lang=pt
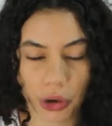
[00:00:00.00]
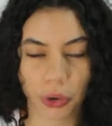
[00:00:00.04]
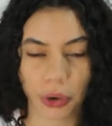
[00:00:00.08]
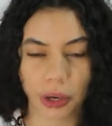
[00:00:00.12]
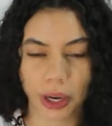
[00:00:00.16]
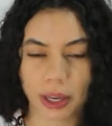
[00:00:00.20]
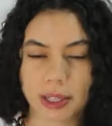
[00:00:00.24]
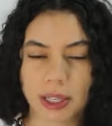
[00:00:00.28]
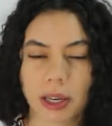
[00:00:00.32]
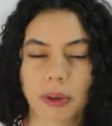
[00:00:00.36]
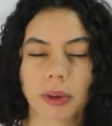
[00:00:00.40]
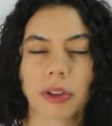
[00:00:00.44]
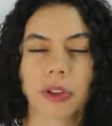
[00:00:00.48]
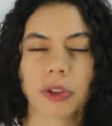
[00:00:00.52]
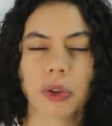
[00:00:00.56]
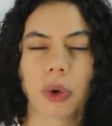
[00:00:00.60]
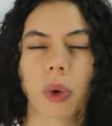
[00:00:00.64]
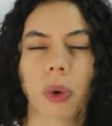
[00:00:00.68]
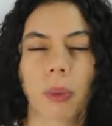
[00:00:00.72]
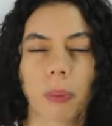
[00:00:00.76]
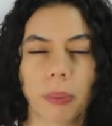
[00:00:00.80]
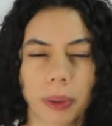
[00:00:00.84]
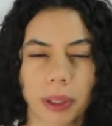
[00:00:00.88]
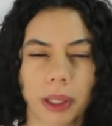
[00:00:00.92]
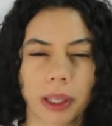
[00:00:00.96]
decoração e de
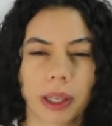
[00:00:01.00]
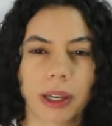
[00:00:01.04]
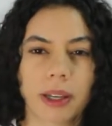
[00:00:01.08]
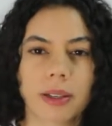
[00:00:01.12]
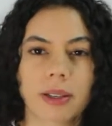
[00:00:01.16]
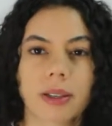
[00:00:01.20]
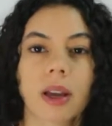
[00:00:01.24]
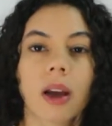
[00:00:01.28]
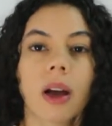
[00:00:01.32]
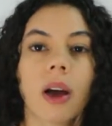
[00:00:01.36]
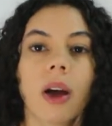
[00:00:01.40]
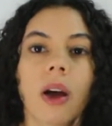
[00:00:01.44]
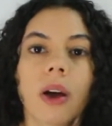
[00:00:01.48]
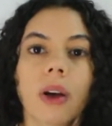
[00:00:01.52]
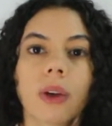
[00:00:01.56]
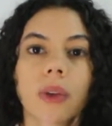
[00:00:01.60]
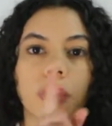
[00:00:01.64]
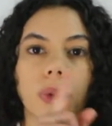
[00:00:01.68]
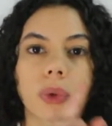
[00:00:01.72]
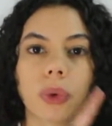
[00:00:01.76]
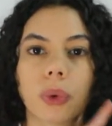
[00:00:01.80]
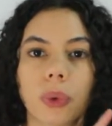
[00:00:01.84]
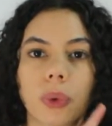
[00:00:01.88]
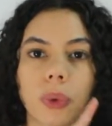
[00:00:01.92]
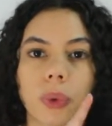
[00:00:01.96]
comprinhas
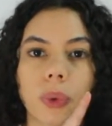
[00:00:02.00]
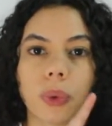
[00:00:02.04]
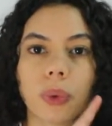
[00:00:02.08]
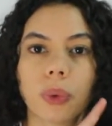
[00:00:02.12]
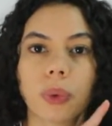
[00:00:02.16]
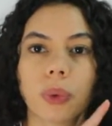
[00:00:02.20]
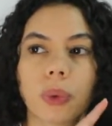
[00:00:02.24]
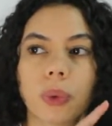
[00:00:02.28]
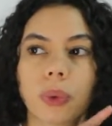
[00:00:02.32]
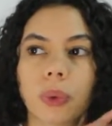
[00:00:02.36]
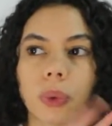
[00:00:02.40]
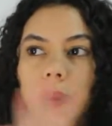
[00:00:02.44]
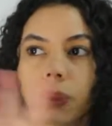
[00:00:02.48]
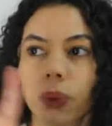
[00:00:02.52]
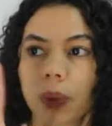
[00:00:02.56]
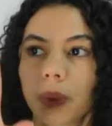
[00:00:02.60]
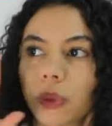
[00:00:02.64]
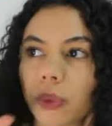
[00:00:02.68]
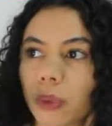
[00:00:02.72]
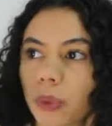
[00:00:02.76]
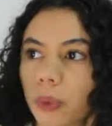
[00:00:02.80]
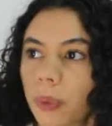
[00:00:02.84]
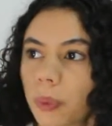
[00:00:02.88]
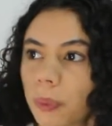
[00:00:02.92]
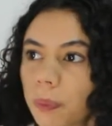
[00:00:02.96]

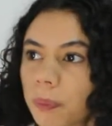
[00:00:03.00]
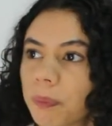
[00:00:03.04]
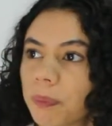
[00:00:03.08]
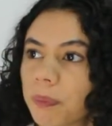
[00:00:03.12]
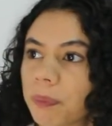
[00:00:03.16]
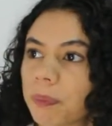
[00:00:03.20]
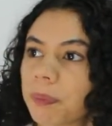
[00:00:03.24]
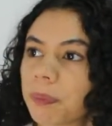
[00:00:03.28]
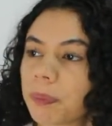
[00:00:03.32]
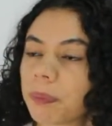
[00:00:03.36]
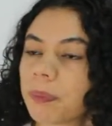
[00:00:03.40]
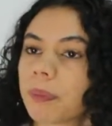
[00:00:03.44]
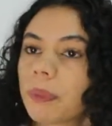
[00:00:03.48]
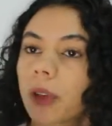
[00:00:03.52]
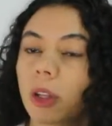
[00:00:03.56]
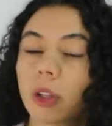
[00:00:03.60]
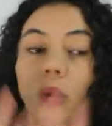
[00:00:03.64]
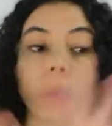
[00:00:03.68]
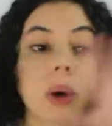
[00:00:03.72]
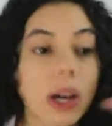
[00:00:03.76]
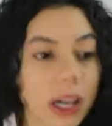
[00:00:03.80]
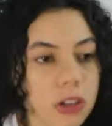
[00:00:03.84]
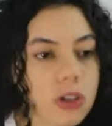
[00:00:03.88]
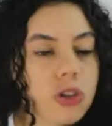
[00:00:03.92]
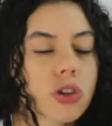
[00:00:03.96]
do,
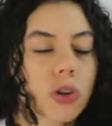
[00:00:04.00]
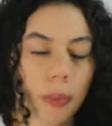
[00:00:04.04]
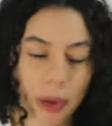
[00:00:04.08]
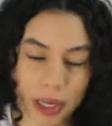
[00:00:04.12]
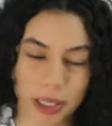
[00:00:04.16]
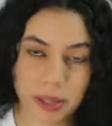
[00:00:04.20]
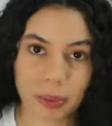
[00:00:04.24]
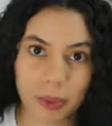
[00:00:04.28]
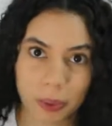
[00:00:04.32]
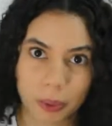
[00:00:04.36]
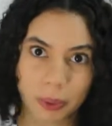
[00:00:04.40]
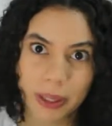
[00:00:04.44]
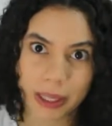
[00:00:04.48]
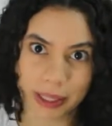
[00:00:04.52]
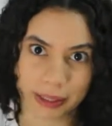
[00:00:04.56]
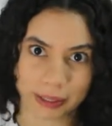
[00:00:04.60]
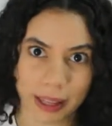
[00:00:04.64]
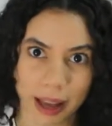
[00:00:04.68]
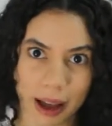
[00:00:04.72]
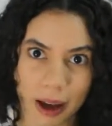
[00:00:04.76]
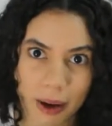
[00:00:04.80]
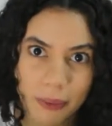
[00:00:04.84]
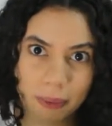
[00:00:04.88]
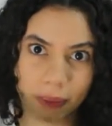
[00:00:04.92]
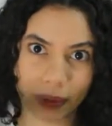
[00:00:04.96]
do cantinho mesmo do
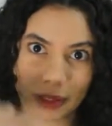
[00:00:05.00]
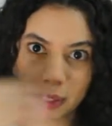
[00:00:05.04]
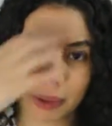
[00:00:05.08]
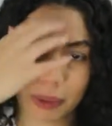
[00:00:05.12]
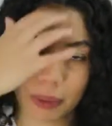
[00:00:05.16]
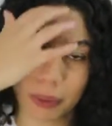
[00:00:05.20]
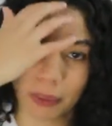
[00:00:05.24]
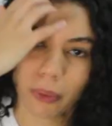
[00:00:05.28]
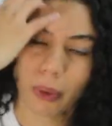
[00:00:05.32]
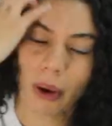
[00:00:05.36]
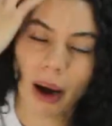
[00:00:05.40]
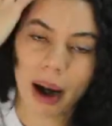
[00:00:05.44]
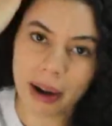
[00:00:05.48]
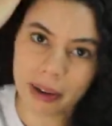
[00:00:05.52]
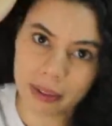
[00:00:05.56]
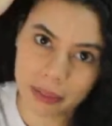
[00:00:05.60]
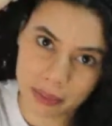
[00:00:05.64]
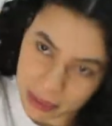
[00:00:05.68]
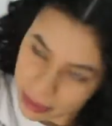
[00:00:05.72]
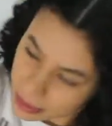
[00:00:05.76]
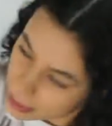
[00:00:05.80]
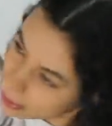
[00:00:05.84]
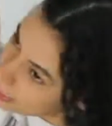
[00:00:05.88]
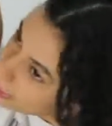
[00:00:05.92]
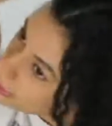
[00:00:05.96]
canal e do
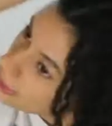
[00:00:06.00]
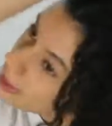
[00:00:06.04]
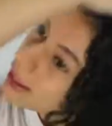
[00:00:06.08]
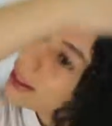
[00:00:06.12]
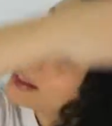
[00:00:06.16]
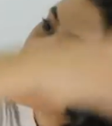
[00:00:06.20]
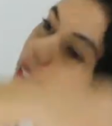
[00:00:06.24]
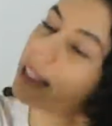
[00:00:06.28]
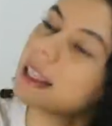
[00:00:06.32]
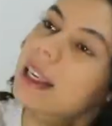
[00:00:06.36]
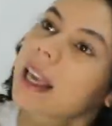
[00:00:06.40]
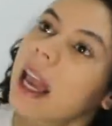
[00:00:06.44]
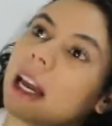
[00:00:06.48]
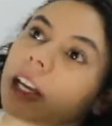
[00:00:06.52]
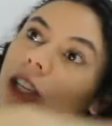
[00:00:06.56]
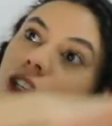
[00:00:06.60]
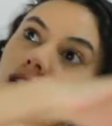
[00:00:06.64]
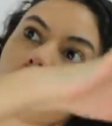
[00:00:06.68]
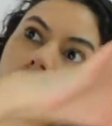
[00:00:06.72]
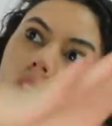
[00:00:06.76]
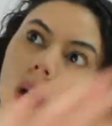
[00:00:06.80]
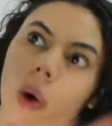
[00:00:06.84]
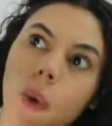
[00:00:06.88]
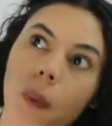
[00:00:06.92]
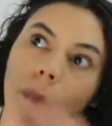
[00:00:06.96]
quarto aqui, que a
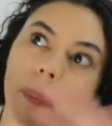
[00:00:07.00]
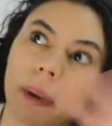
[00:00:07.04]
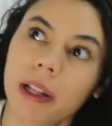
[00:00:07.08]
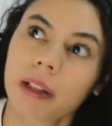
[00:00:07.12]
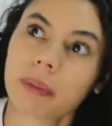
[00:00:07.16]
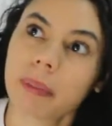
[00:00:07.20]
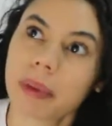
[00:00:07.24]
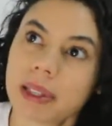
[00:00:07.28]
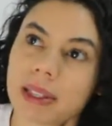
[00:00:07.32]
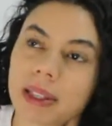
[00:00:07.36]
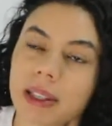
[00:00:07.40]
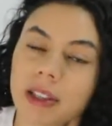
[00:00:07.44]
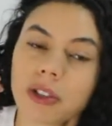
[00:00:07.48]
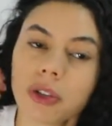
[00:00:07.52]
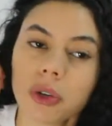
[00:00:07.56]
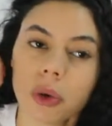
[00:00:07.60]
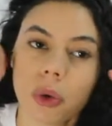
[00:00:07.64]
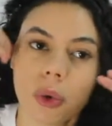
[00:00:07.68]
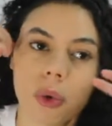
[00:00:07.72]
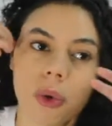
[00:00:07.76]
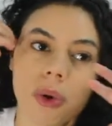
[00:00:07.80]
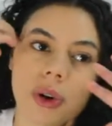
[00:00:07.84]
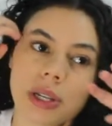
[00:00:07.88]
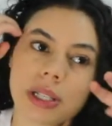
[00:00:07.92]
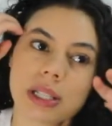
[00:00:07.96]
gente tinha comprado bastante
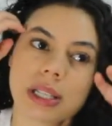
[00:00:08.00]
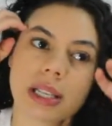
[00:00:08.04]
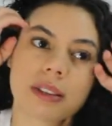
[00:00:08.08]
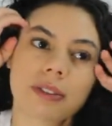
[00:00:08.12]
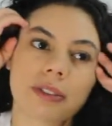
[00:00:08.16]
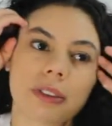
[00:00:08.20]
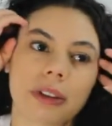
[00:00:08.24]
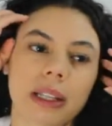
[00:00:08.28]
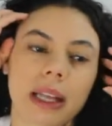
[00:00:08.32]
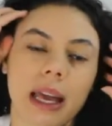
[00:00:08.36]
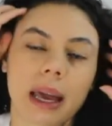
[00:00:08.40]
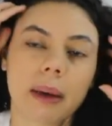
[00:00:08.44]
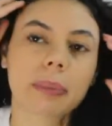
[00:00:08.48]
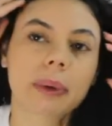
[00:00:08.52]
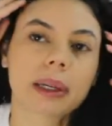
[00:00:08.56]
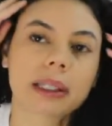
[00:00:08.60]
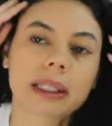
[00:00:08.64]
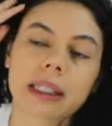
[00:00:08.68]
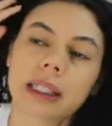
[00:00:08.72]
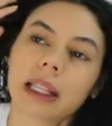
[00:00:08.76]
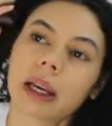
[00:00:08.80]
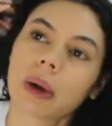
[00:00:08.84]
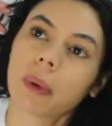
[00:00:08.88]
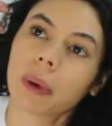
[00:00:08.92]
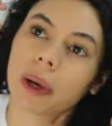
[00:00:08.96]
coisas, foi na época
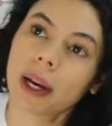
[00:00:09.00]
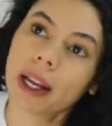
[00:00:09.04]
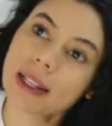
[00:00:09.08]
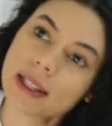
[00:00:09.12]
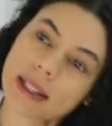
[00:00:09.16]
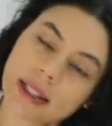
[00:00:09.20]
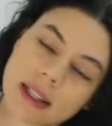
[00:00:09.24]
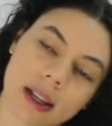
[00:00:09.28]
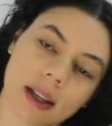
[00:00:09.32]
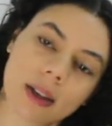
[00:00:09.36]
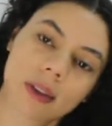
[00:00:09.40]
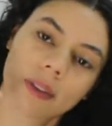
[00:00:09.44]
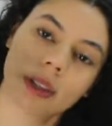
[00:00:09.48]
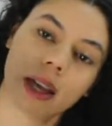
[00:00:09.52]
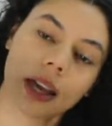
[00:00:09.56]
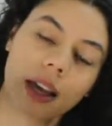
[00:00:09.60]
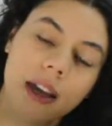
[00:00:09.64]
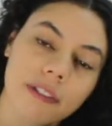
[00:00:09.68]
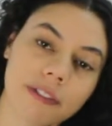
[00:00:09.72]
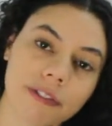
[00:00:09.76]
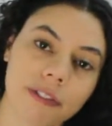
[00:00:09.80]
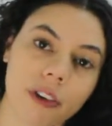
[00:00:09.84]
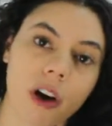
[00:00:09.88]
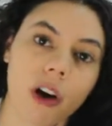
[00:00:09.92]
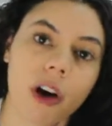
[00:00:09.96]
da decoração, da
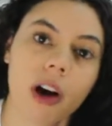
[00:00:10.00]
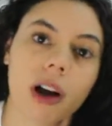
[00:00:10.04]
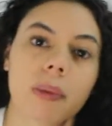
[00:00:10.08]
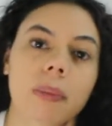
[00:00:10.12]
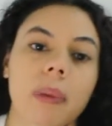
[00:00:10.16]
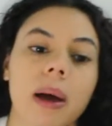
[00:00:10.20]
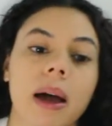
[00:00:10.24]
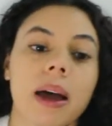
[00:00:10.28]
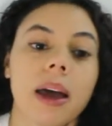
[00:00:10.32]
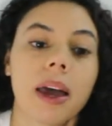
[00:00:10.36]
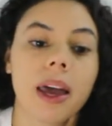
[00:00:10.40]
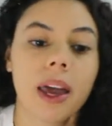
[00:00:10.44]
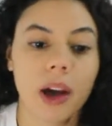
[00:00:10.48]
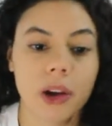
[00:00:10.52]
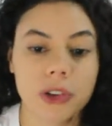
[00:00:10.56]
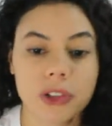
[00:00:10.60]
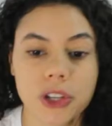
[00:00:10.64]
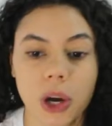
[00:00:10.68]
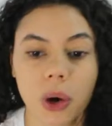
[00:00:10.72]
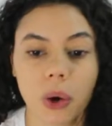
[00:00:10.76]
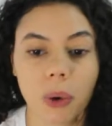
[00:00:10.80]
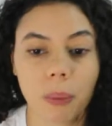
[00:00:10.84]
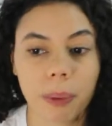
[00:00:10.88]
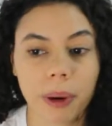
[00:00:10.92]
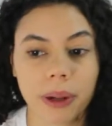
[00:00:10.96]
reforma. Eu
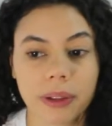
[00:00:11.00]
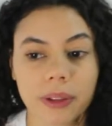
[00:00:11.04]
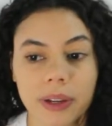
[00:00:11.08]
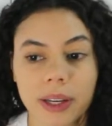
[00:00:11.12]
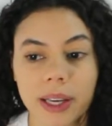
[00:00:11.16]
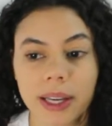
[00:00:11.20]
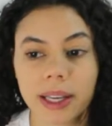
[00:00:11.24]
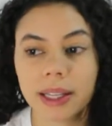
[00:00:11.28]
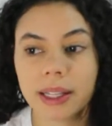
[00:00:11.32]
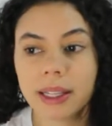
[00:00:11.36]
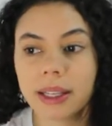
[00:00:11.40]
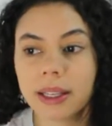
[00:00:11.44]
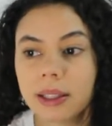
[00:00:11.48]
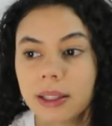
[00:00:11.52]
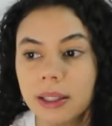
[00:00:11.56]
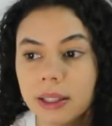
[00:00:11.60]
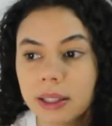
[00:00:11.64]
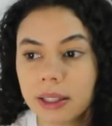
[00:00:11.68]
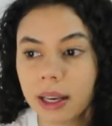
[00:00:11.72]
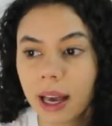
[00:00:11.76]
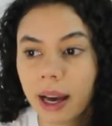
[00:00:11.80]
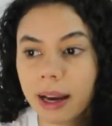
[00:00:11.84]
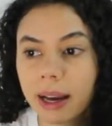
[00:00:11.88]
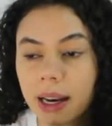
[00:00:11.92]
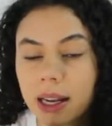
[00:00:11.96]
tinha comprado
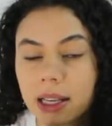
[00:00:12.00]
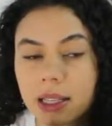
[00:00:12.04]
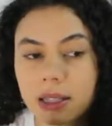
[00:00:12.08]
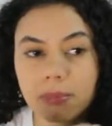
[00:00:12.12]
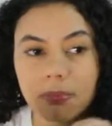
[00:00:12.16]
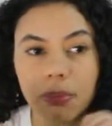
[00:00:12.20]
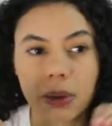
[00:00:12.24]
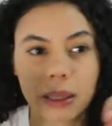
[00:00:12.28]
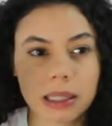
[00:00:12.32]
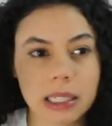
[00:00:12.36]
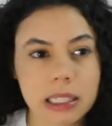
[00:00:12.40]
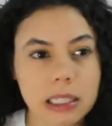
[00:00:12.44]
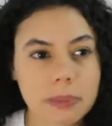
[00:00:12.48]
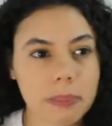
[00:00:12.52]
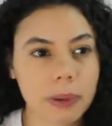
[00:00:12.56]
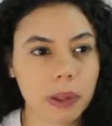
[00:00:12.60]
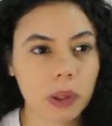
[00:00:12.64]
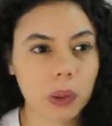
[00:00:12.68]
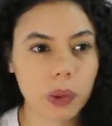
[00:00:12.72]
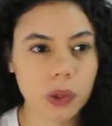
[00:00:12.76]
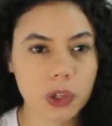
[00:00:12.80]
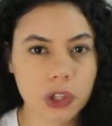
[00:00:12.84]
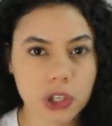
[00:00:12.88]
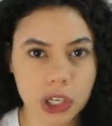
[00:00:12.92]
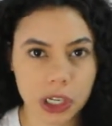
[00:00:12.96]
aquele, aquelas mantas
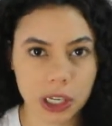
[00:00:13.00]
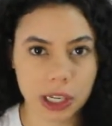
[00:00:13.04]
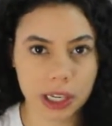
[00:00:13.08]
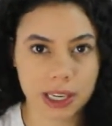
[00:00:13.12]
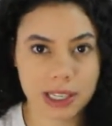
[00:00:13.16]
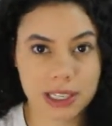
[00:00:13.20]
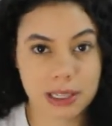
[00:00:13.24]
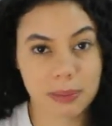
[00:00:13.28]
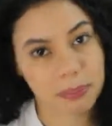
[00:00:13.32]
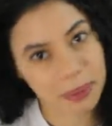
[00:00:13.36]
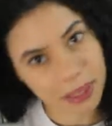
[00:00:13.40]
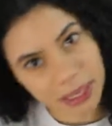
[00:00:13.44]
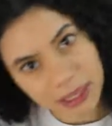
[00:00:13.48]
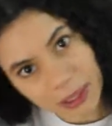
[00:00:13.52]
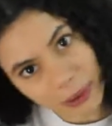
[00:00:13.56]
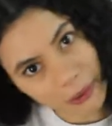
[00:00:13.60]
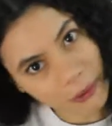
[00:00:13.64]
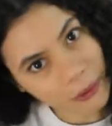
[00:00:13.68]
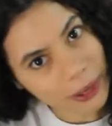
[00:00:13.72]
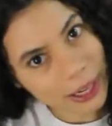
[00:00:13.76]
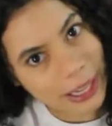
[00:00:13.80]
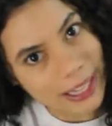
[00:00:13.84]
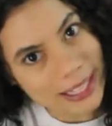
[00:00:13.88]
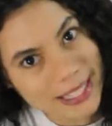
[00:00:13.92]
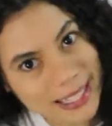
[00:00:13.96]
peludinhas pra
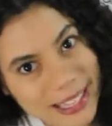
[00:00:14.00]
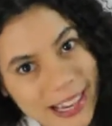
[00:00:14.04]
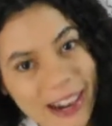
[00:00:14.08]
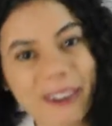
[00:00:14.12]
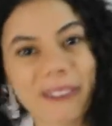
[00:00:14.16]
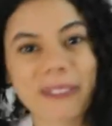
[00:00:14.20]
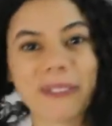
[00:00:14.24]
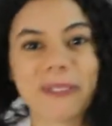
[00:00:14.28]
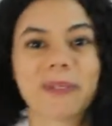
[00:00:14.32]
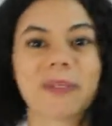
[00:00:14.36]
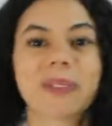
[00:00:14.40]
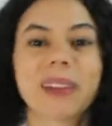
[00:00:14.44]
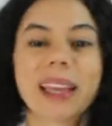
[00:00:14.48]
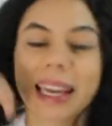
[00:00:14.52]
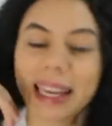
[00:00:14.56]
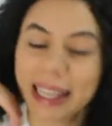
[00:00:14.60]
decoração.